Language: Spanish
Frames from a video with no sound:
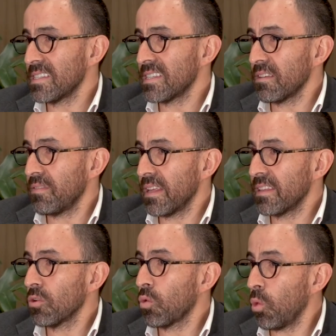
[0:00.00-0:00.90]
Y se está
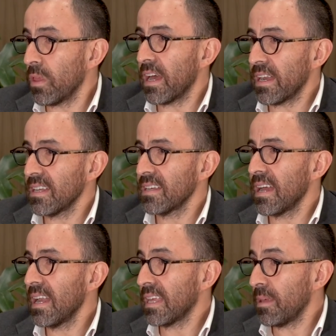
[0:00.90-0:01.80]
refiriendo a cuidar
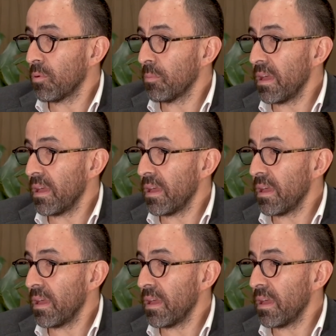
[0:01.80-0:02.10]
al equipo